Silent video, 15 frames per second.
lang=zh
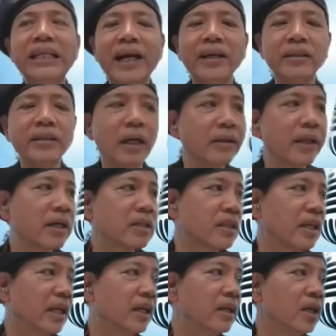该让那个
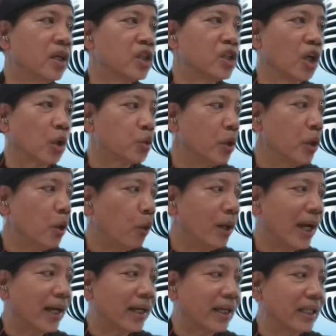谁。小轩回
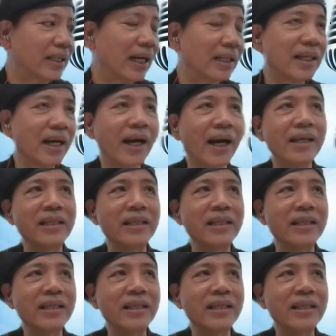来给大家看一